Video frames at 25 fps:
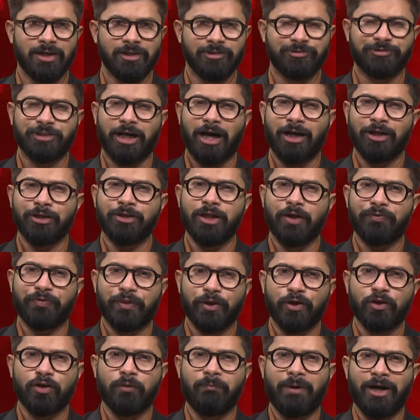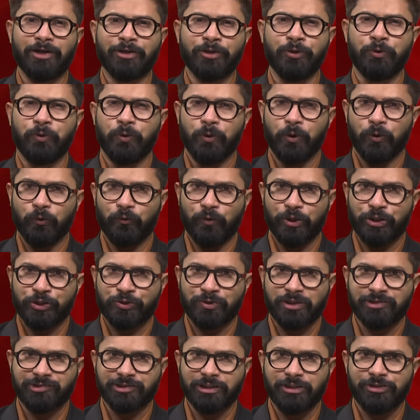సాయుధ తిరుగుబాటును
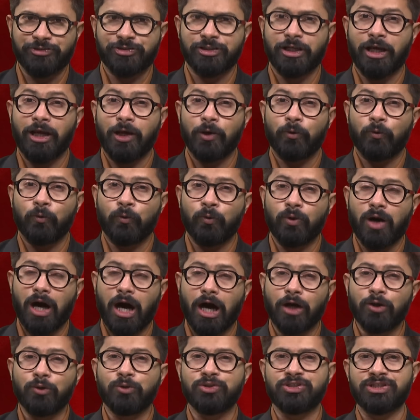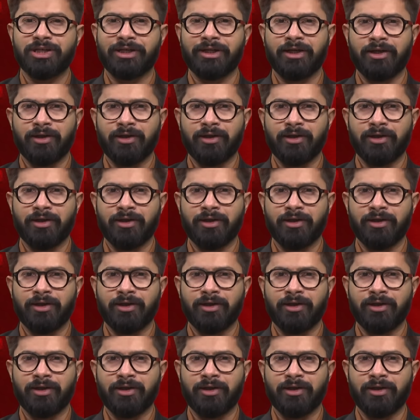విశ్వసించే ఓ ఆలోచన